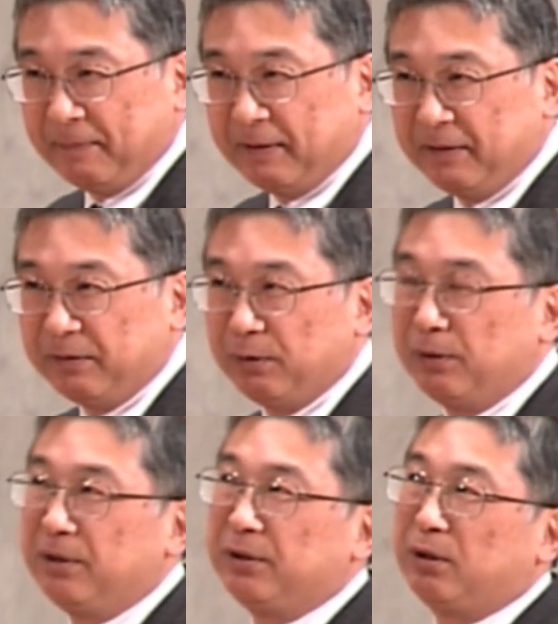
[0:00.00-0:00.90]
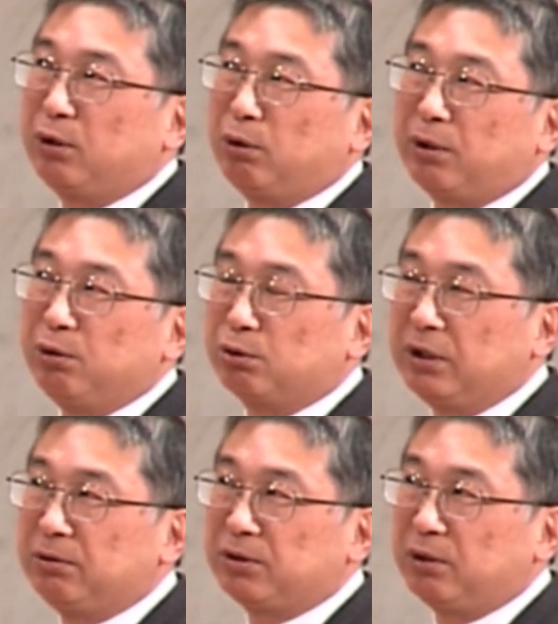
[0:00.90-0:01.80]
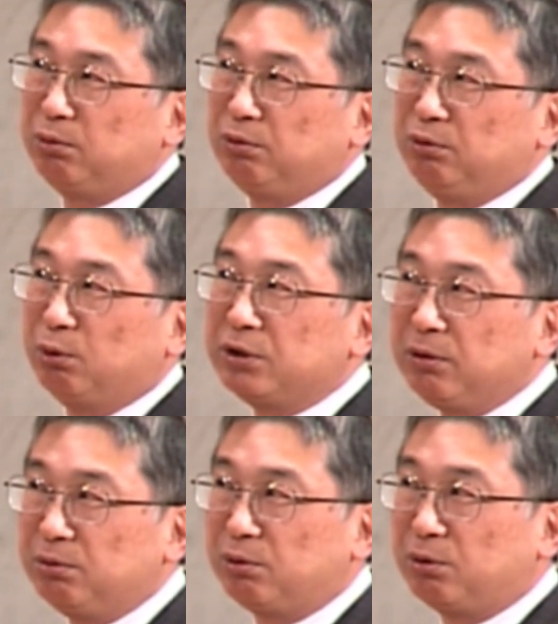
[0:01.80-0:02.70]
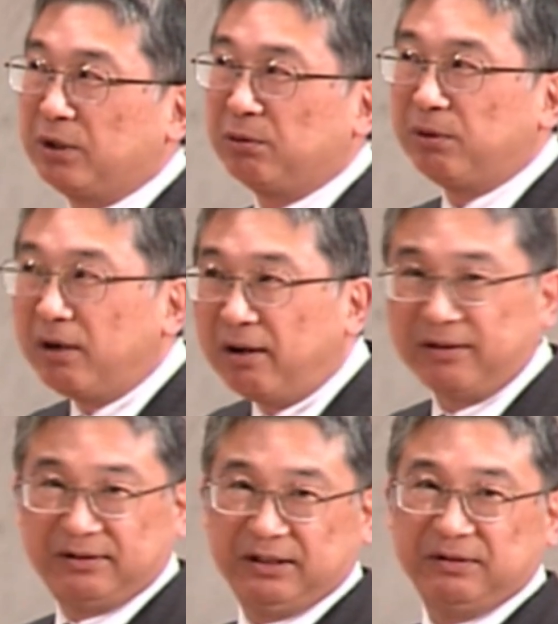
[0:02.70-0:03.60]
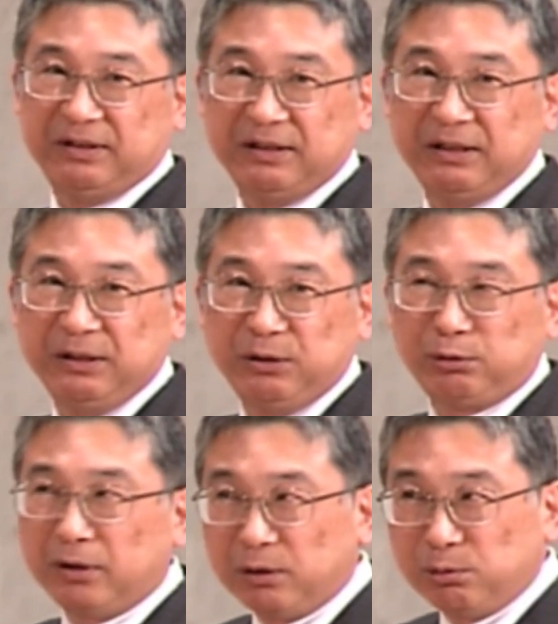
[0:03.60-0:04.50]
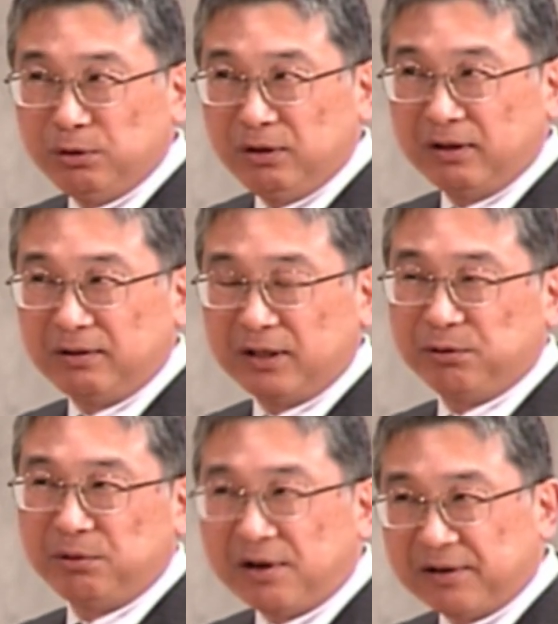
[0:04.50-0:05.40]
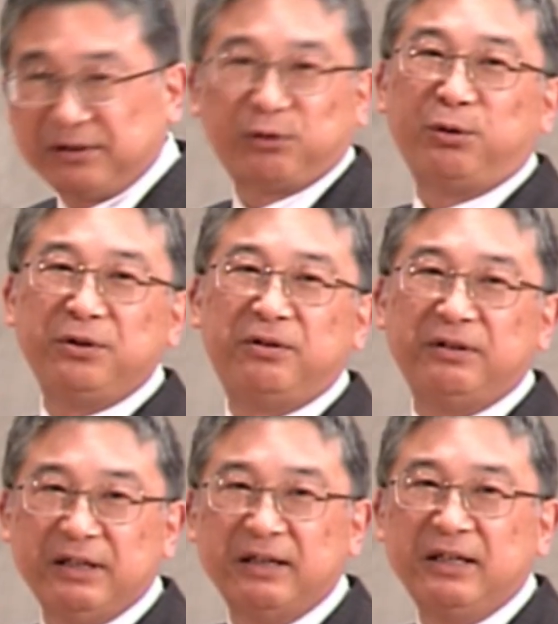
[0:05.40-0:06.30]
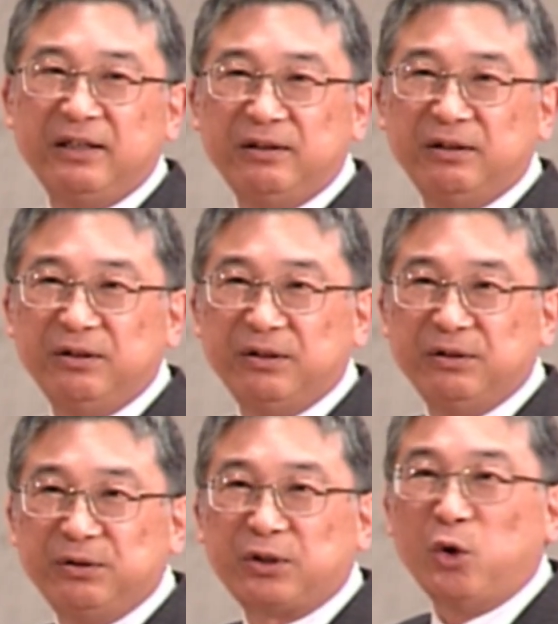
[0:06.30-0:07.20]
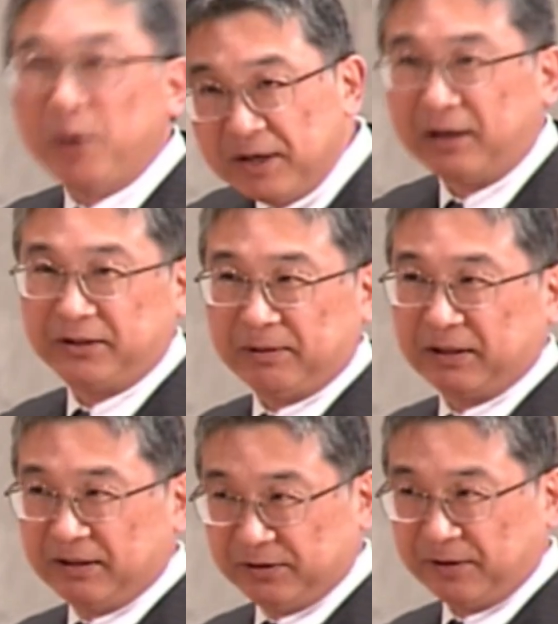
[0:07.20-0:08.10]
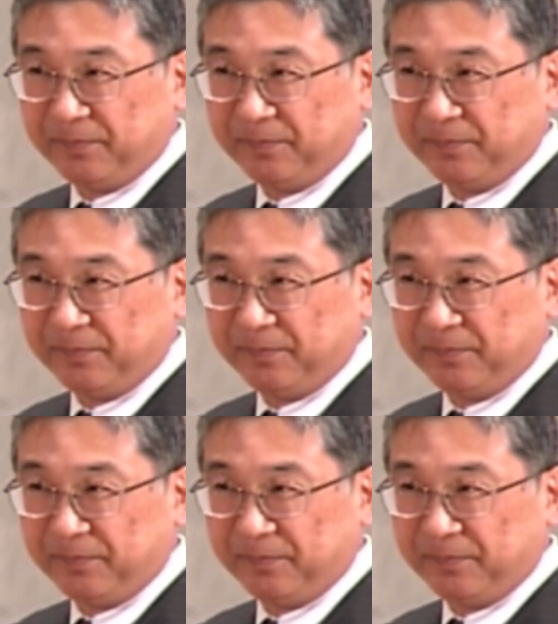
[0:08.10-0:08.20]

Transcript: ねえー、だからあれヨセフさんヨセフの子だよなっていうふうにただの人間だよなってこういうふうに、しか思えなかったわけですよ。